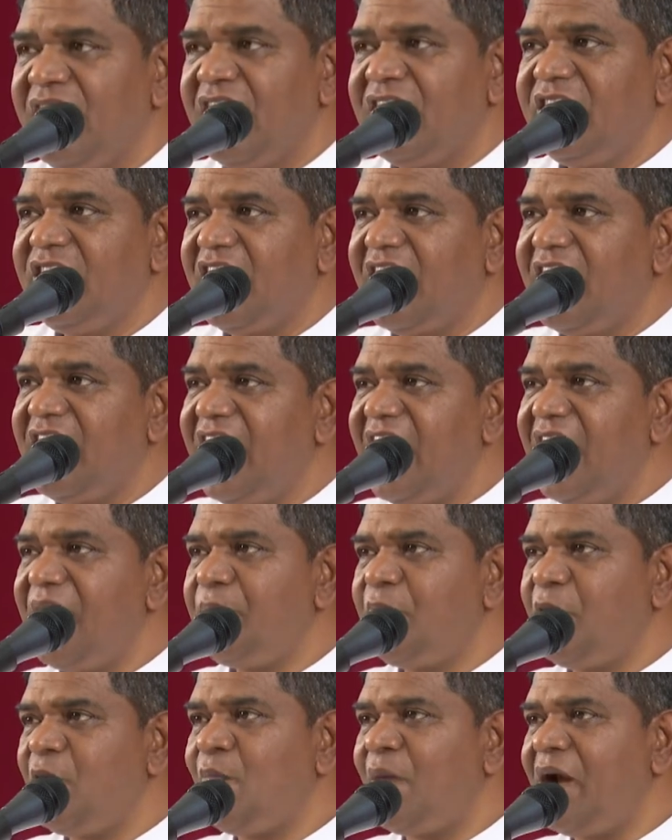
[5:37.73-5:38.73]
ఎందుకంటే
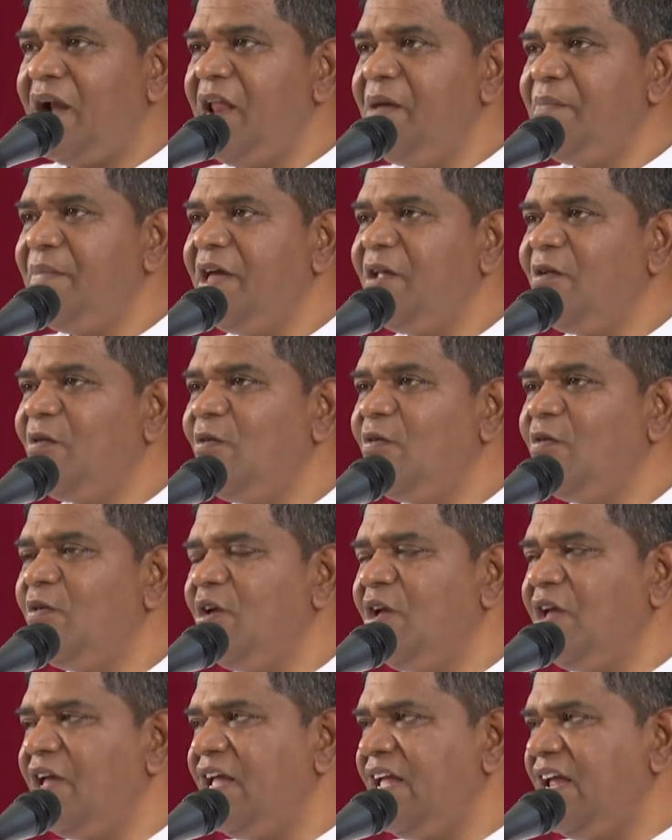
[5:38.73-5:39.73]
ఇప్పుడు మళ్ళీ మీరు
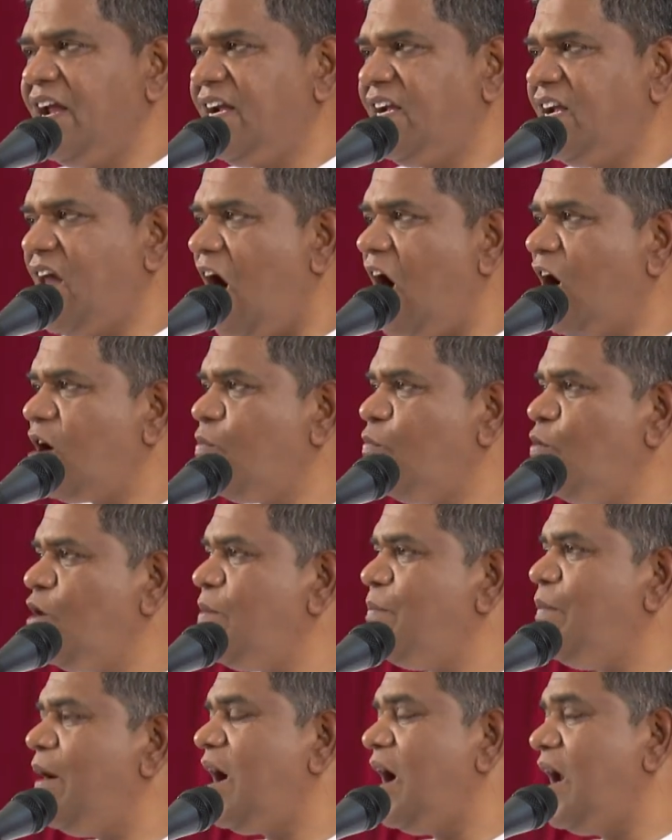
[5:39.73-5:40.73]
ఈ టాక్
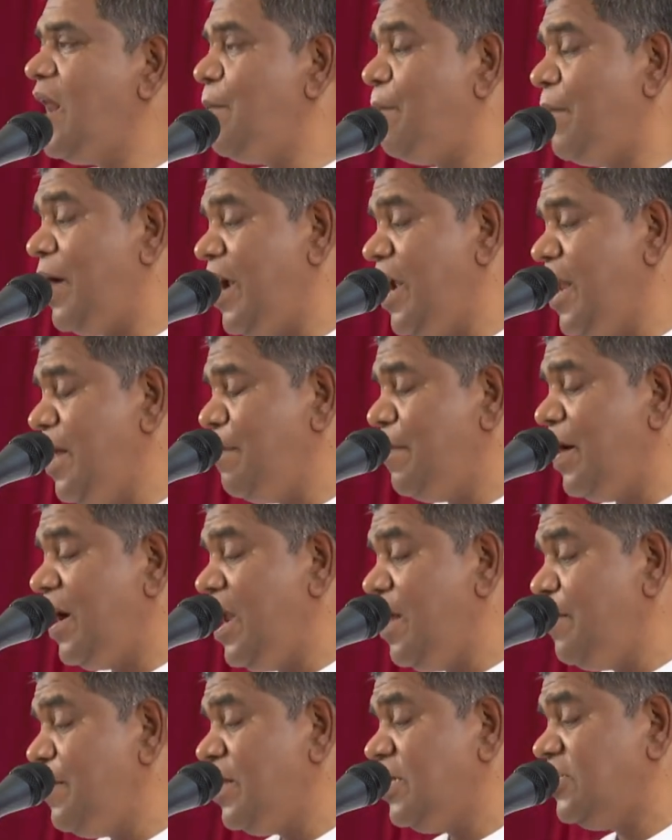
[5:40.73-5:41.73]
ముయింపగానే మళ్ళీ
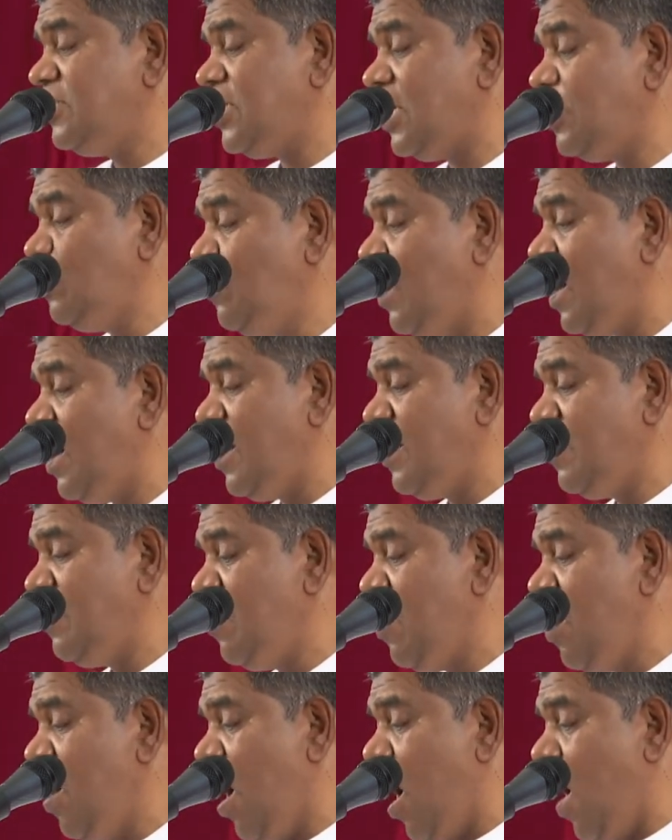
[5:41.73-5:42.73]
మళ్ళీ మీరు చదవాలి
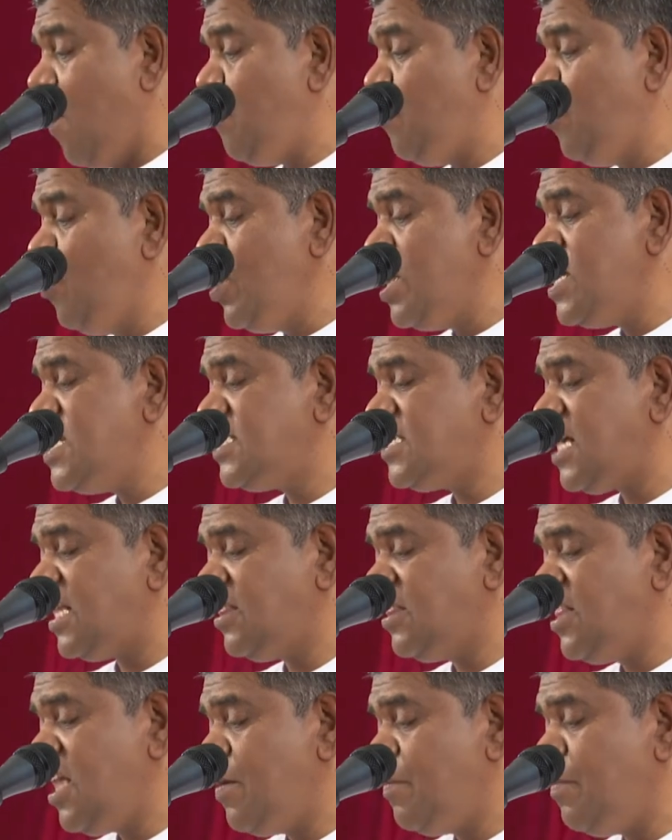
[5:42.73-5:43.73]
అప్పుడు ఈ
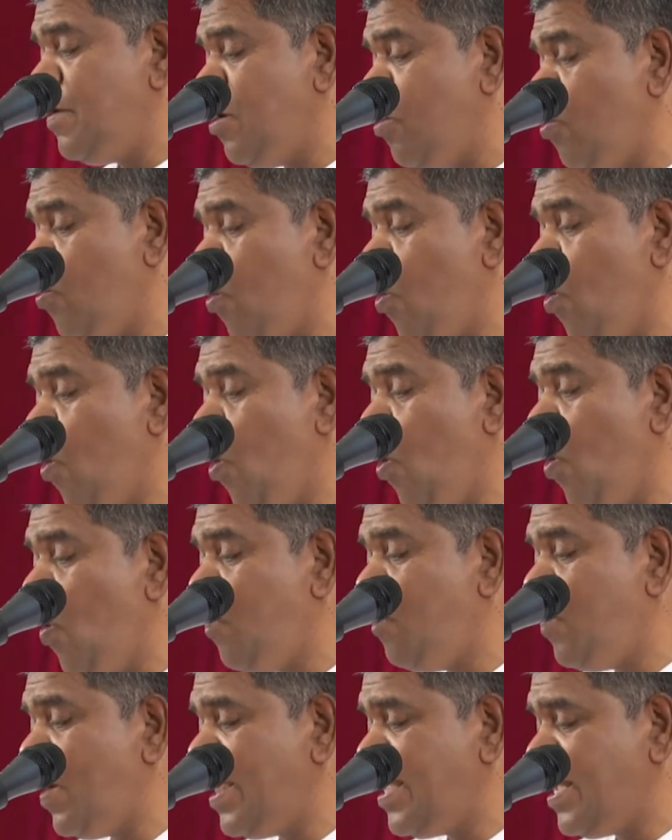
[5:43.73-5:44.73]
సత్యం మీ
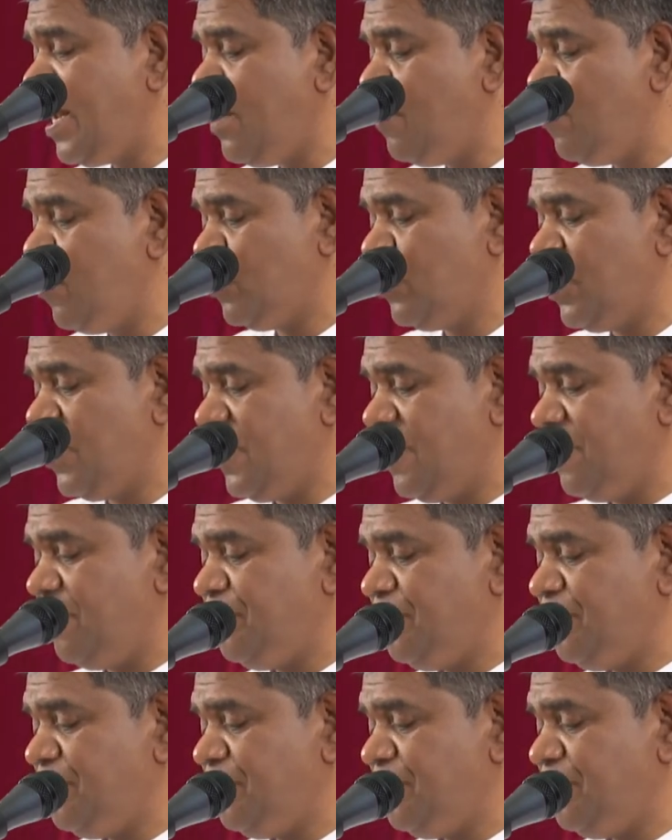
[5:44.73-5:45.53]
లోపలికి వెళ్ళిపోతుంది